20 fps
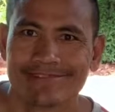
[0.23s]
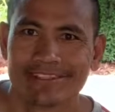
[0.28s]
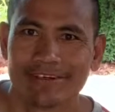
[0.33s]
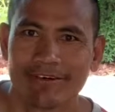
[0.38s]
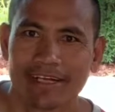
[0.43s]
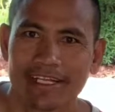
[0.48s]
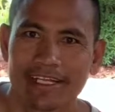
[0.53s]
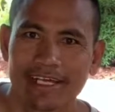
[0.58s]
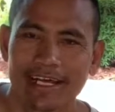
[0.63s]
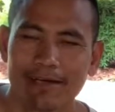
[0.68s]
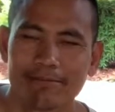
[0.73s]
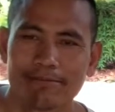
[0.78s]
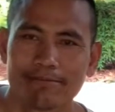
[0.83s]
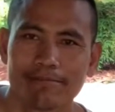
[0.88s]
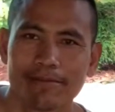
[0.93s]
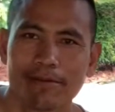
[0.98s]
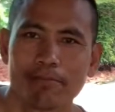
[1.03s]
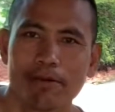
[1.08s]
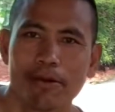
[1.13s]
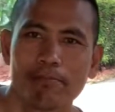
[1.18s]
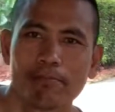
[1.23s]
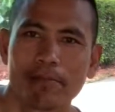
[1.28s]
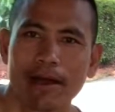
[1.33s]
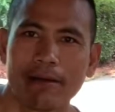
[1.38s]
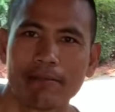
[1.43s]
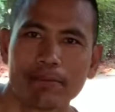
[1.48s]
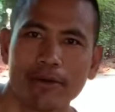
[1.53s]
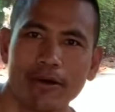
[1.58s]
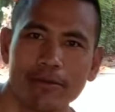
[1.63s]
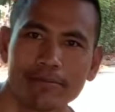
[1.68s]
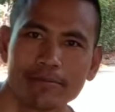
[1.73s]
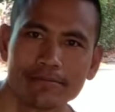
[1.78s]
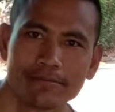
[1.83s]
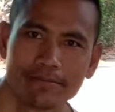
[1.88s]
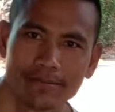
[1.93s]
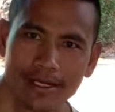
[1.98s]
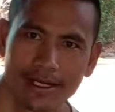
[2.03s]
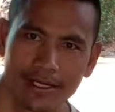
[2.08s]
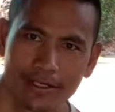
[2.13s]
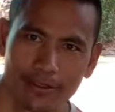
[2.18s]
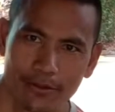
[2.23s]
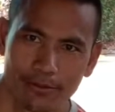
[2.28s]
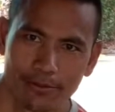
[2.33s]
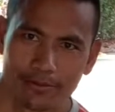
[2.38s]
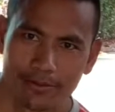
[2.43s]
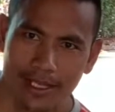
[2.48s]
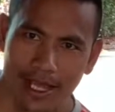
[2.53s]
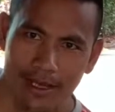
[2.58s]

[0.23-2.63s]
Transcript: สวัสดีครับมาพบกับผมไอ้หนุ่ม